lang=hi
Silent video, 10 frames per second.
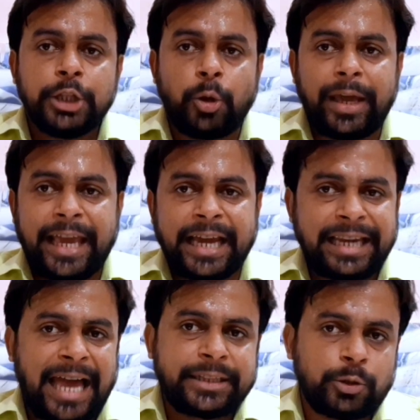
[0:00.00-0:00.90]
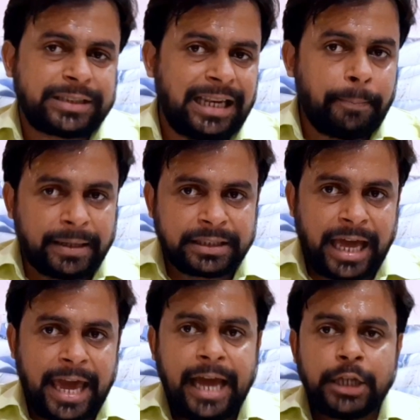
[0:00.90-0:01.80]
तो एक लाइक तो इसके लिए
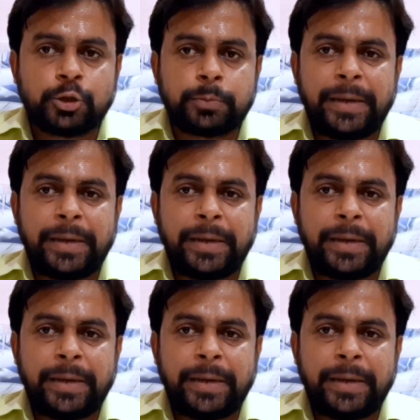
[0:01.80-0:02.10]
बनता है सो